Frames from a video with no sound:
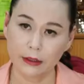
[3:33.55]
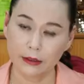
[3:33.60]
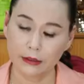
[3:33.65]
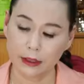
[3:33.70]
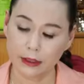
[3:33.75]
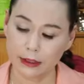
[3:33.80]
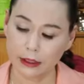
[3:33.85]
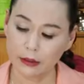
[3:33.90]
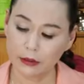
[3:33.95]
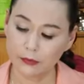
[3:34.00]

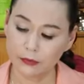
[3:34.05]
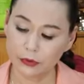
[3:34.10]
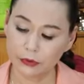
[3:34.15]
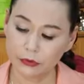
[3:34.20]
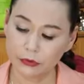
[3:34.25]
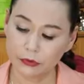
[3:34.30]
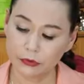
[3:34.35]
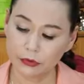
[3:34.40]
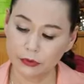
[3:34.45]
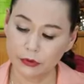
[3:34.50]
세상
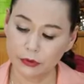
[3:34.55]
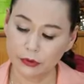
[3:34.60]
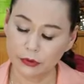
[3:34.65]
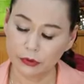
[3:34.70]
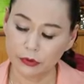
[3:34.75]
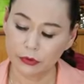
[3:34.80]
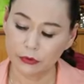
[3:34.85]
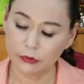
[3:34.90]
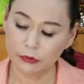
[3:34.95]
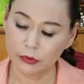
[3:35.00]
없어도
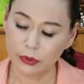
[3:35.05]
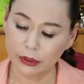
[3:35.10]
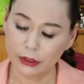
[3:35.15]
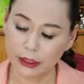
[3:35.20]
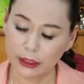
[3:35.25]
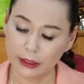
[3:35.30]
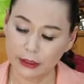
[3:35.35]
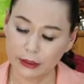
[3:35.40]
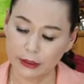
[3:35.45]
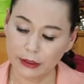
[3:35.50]
우리
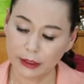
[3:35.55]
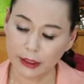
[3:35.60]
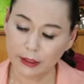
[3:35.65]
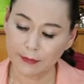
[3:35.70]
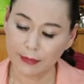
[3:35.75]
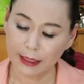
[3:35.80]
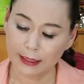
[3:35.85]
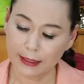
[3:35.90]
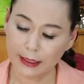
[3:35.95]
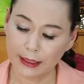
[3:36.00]
다 이렇게
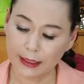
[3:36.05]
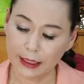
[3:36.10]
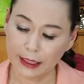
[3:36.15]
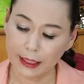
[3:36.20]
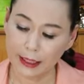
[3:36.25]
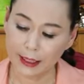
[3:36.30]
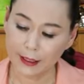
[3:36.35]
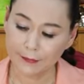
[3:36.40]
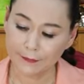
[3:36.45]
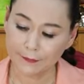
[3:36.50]

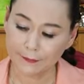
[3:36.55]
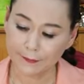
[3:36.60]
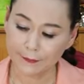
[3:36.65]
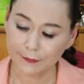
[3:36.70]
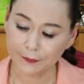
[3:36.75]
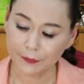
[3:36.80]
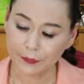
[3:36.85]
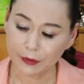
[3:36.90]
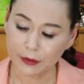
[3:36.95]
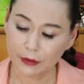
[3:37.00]
만약에
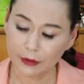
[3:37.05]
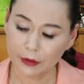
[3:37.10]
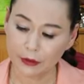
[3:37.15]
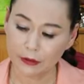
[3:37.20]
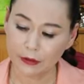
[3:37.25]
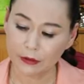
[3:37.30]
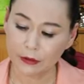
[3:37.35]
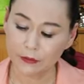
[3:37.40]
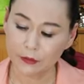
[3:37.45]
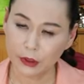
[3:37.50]

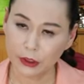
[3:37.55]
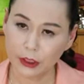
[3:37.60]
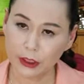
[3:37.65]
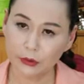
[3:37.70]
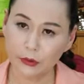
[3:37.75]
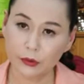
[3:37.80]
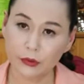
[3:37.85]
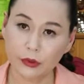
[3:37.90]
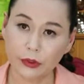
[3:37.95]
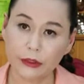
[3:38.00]
지금
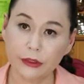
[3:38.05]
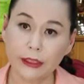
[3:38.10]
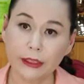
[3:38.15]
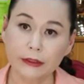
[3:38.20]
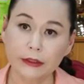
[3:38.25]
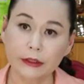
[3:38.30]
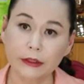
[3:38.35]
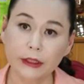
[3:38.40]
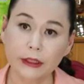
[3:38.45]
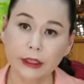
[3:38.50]
전라도 쪽에서
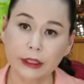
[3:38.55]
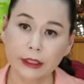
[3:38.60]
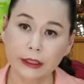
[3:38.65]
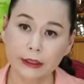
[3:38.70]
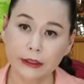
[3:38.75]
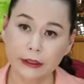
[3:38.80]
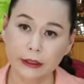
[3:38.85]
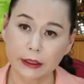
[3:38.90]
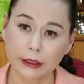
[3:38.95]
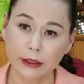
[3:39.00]
당선됐다
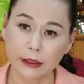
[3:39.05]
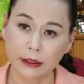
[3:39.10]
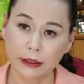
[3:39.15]
그랬죠.